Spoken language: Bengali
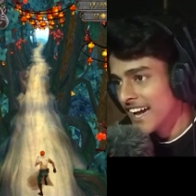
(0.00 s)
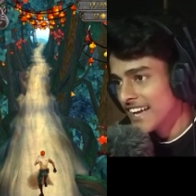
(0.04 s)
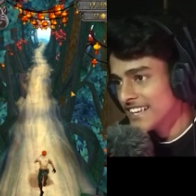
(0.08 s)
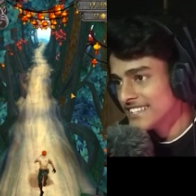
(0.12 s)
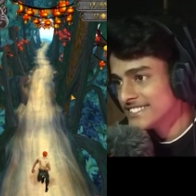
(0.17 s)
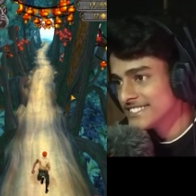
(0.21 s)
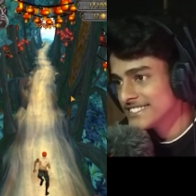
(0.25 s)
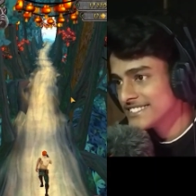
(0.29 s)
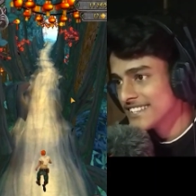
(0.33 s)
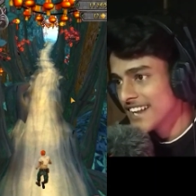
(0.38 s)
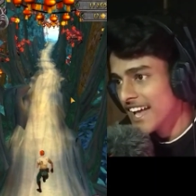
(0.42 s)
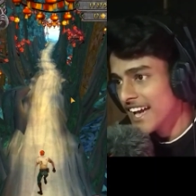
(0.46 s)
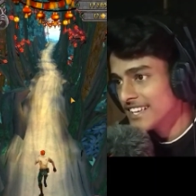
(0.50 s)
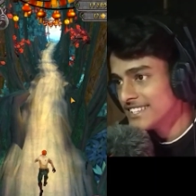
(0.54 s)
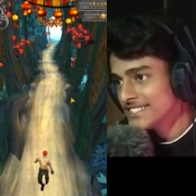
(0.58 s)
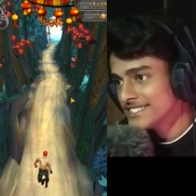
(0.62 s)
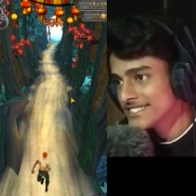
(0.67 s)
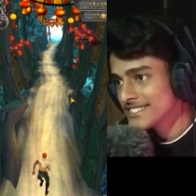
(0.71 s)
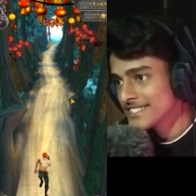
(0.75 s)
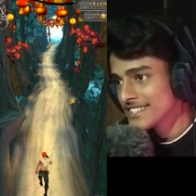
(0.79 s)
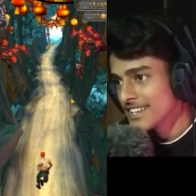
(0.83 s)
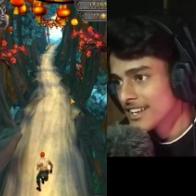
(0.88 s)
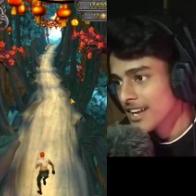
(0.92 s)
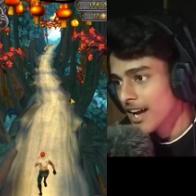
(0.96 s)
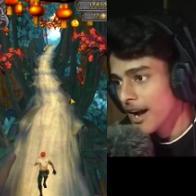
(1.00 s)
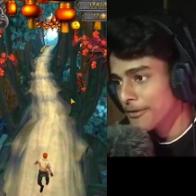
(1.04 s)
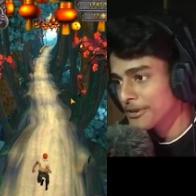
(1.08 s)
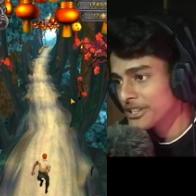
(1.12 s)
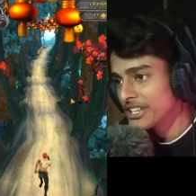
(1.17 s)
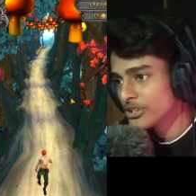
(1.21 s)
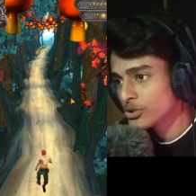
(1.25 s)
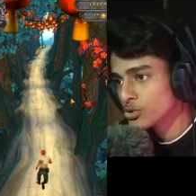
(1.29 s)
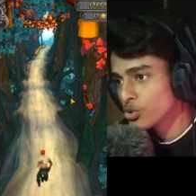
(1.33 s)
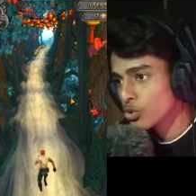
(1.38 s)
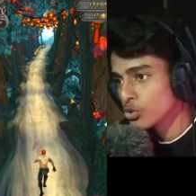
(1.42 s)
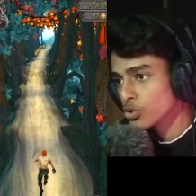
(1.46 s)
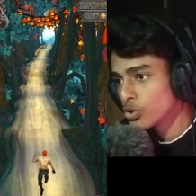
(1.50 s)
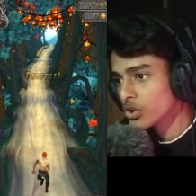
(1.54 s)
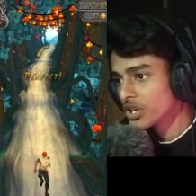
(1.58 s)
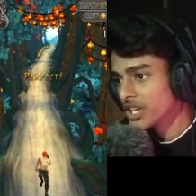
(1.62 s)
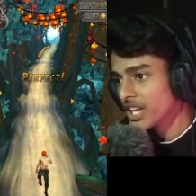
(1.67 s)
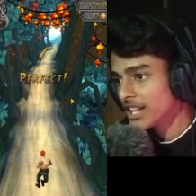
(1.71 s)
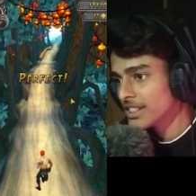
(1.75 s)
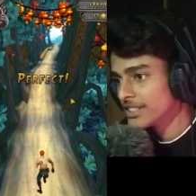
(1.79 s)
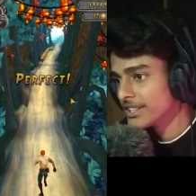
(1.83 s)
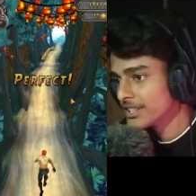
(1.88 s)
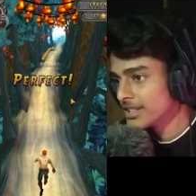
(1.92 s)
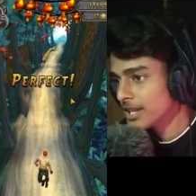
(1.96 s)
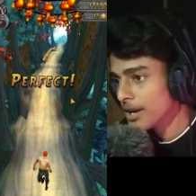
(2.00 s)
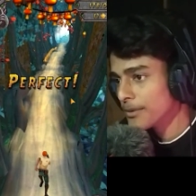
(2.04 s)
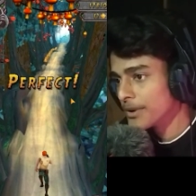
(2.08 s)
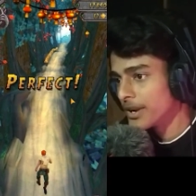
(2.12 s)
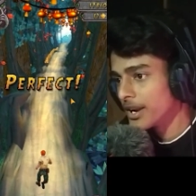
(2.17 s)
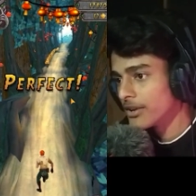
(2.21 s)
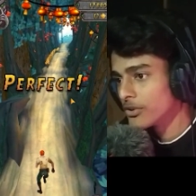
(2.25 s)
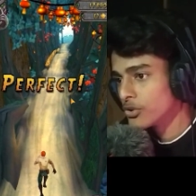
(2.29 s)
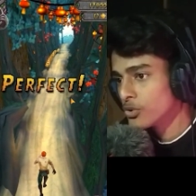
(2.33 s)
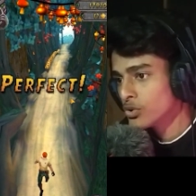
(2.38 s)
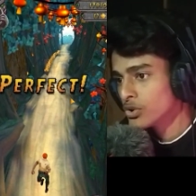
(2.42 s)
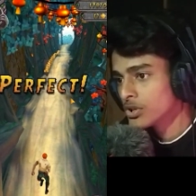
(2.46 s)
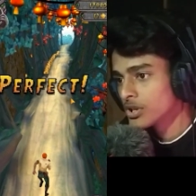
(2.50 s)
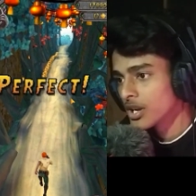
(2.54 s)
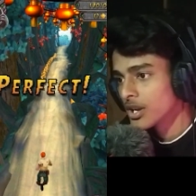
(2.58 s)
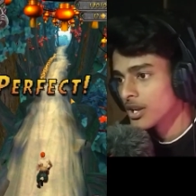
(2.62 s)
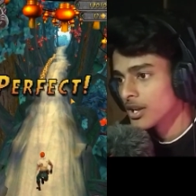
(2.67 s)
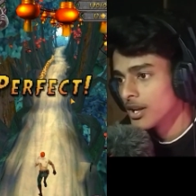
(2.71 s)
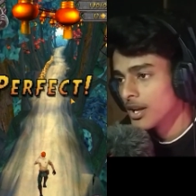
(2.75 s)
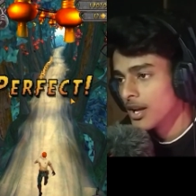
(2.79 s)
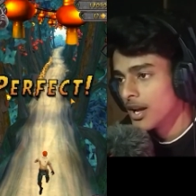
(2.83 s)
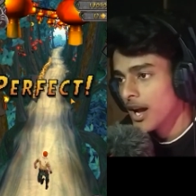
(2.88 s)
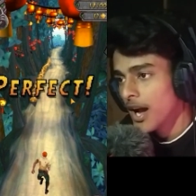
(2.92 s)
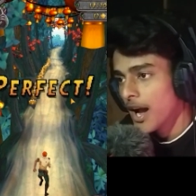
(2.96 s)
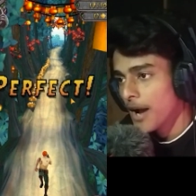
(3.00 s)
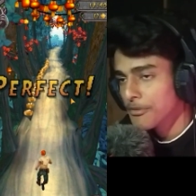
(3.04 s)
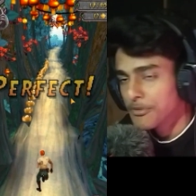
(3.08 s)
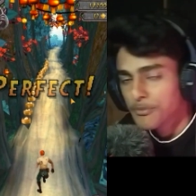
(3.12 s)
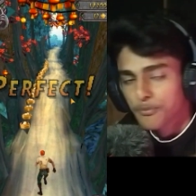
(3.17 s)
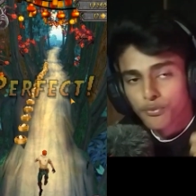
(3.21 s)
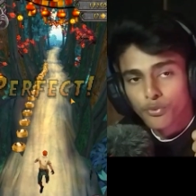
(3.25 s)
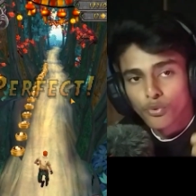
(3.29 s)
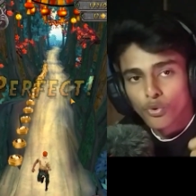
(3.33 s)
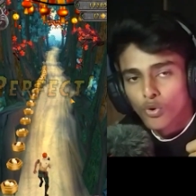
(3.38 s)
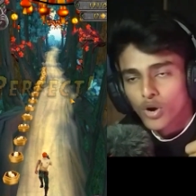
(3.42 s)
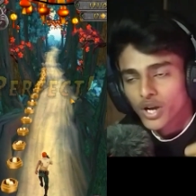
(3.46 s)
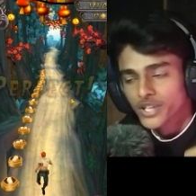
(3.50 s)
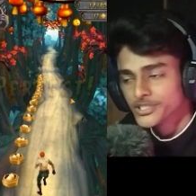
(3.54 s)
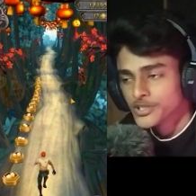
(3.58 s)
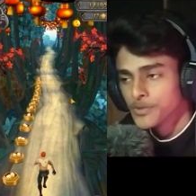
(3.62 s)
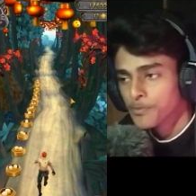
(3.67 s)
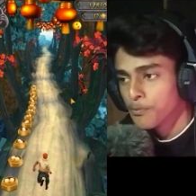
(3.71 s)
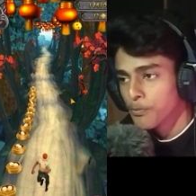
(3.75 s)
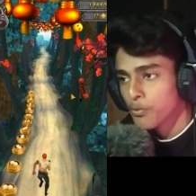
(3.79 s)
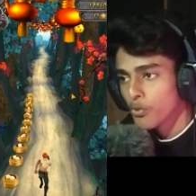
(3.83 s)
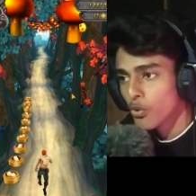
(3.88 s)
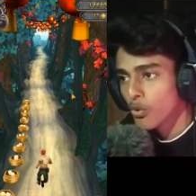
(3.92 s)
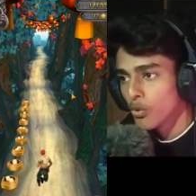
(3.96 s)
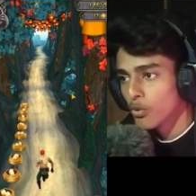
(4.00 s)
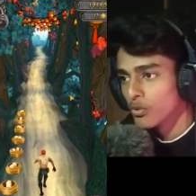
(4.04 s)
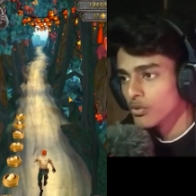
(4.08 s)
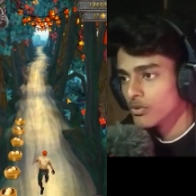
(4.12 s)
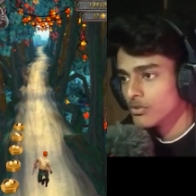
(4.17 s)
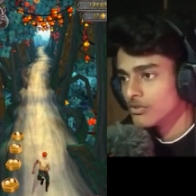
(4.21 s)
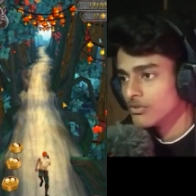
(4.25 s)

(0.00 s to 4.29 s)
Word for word: নাইস নাইস আমাদের টোটোরিয়াল দিতে হবে না ডুট আমি প্রো আছি প্রো